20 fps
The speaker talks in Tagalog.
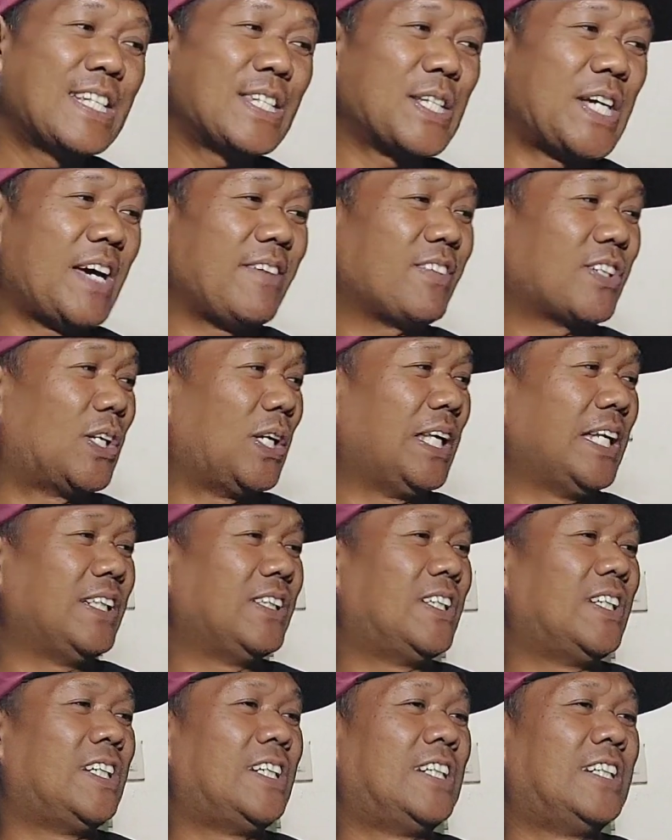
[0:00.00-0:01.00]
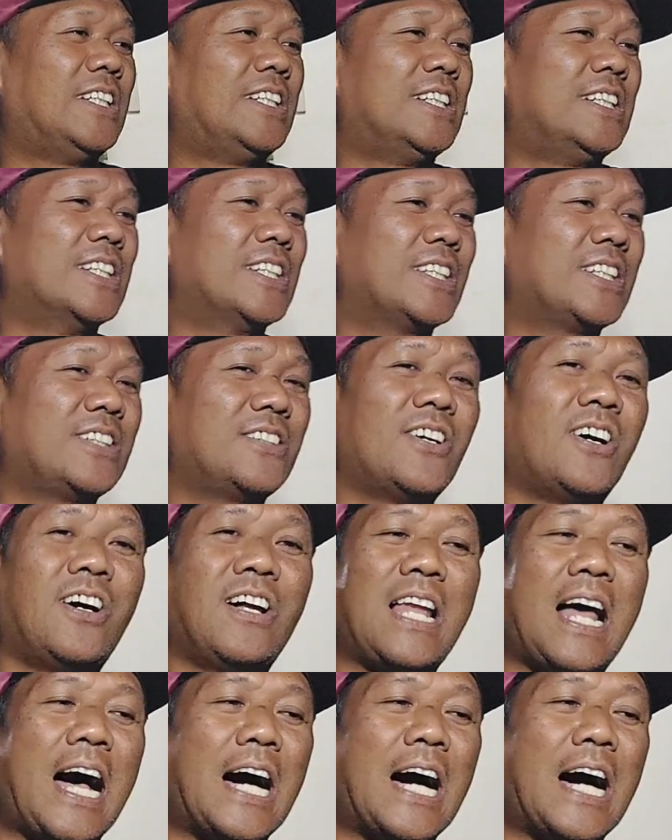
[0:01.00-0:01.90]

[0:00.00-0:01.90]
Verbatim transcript: so I'm calling on all